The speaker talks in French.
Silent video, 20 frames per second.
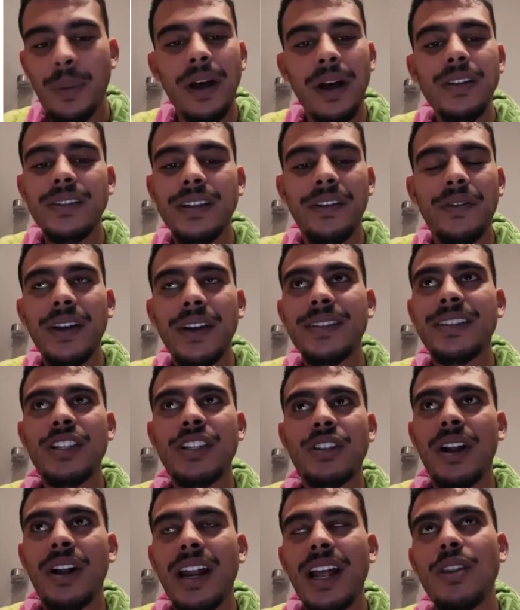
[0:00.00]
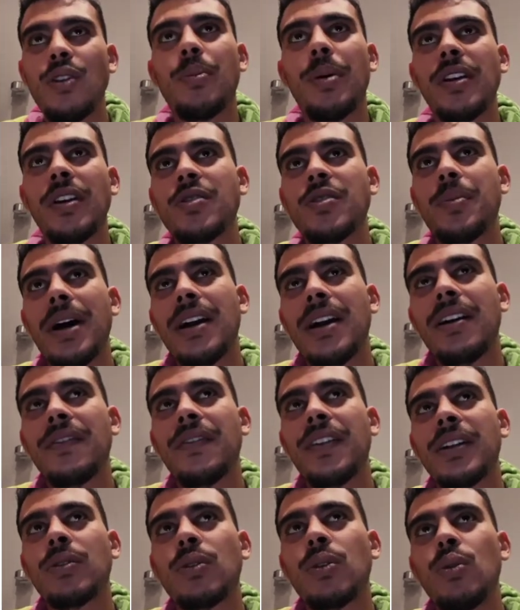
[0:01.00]
en fait, ces gens-là ne pensent pas qu'en
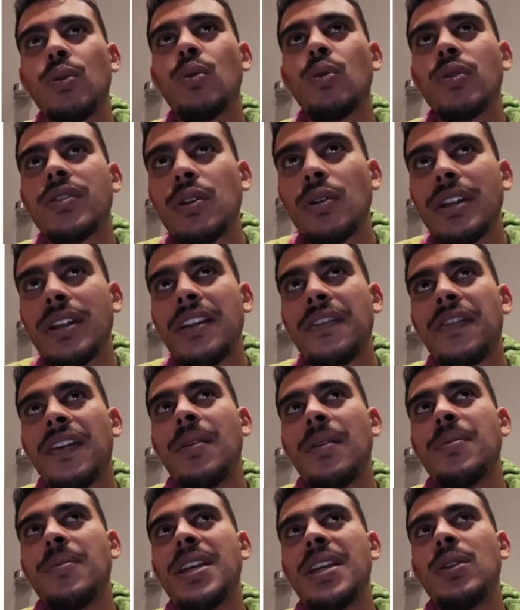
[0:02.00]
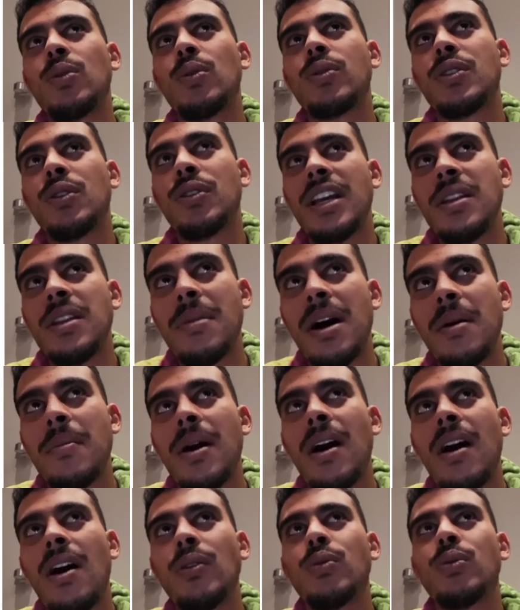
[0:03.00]
fait que nous aussi on a une famille, nous aussi on a une
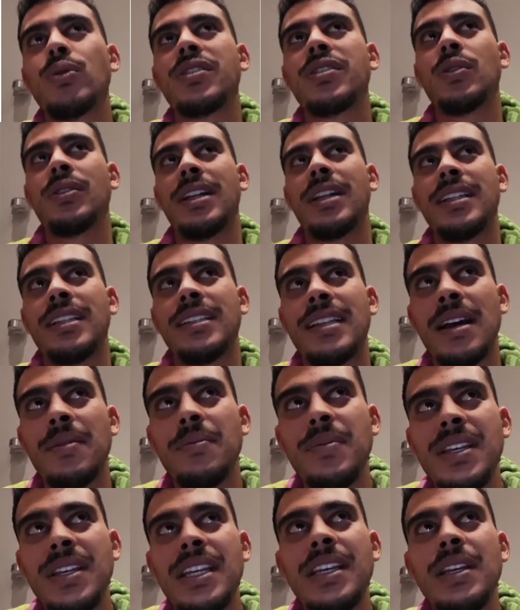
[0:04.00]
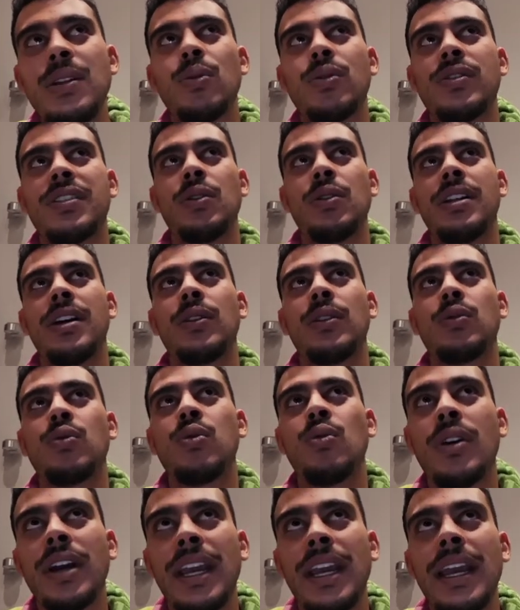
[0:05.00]
maman, nous aussi on a des amis, nous aussi on est
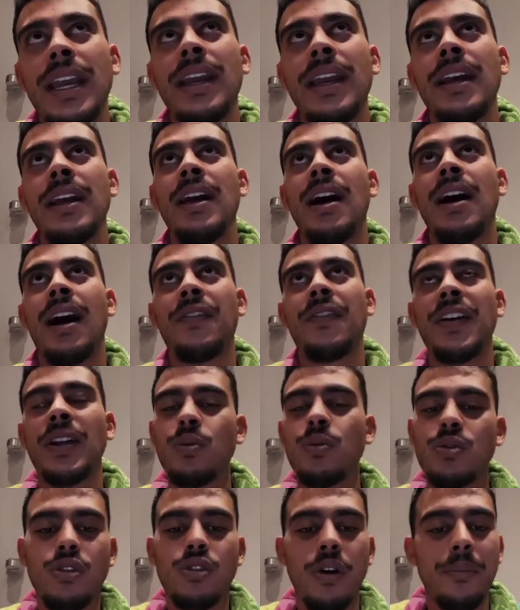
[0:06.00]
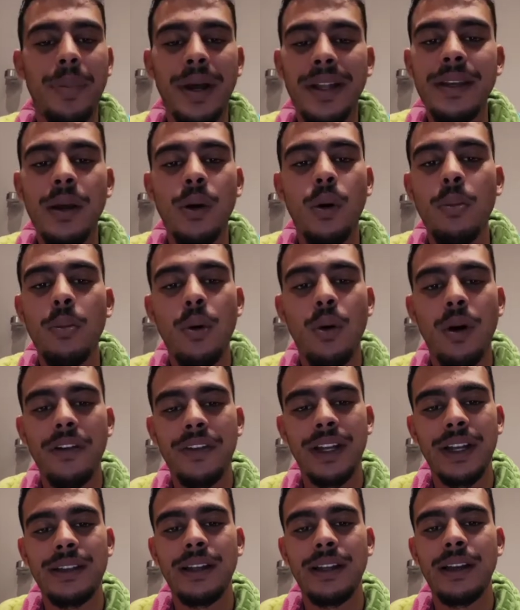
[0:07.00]
entouré. En fait, nous ne sommes pas des robots en
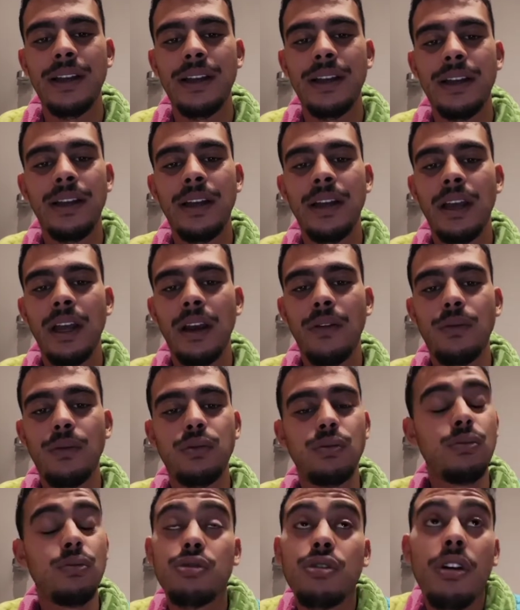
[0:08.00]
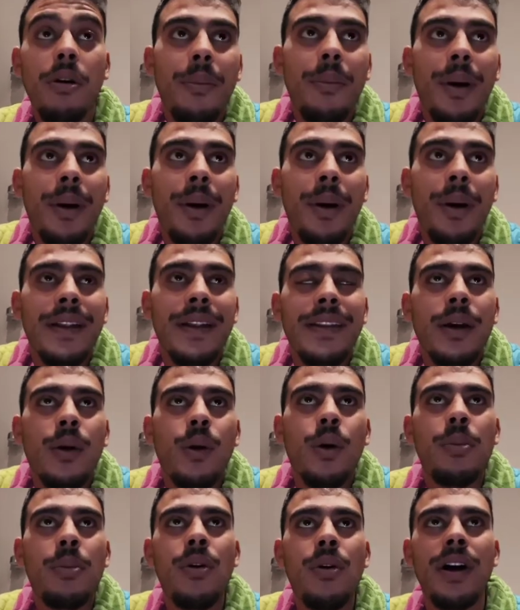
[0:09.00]
fait. Nous ne sommes pas des
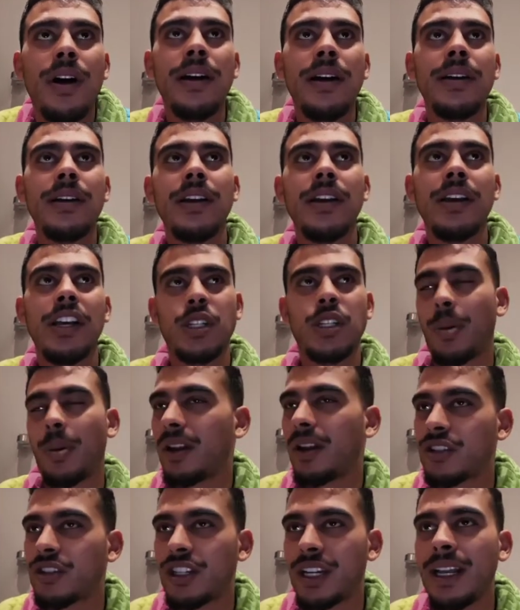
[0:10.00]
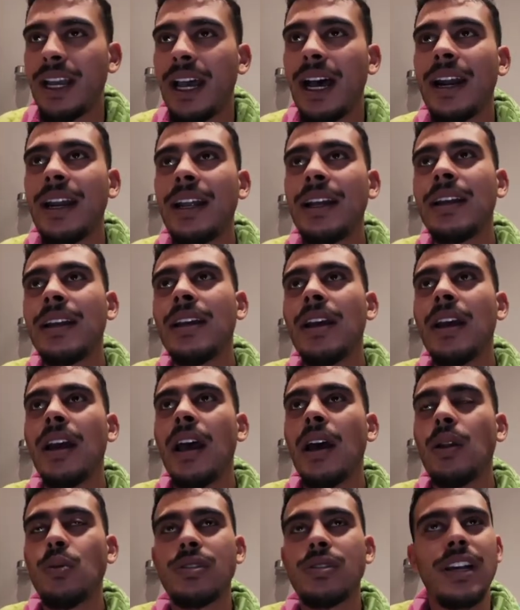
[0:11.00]
robots, hein. et je parle en général. Hein.
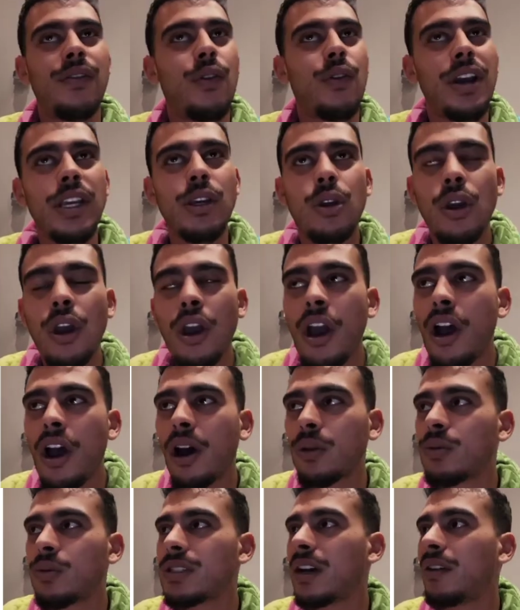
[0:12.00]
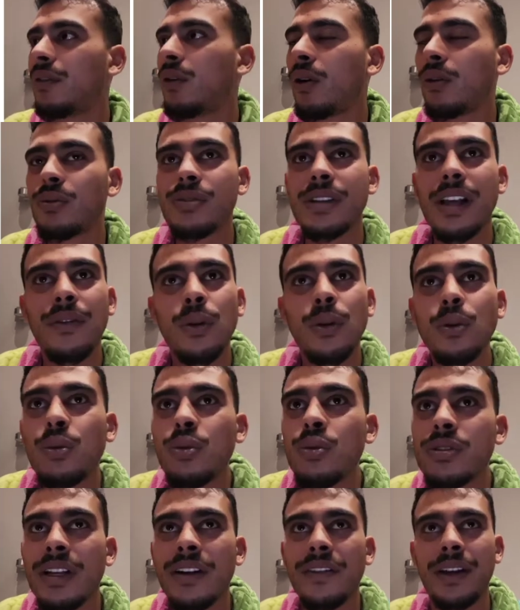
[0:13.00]
Nous avons un cœur, nous avons, nous avons
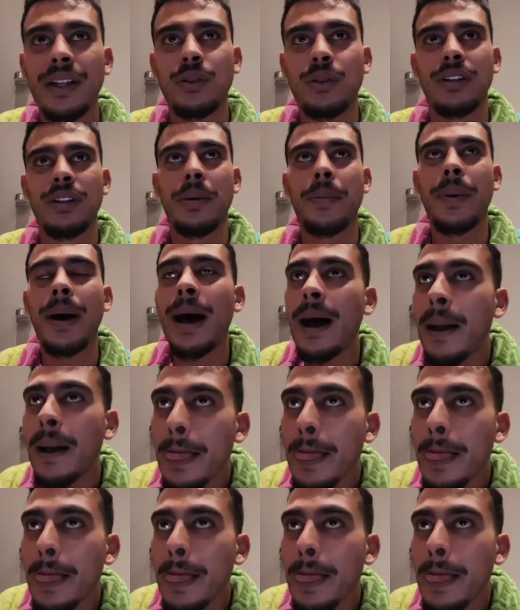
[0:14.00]
tous en fait. On n'est pas,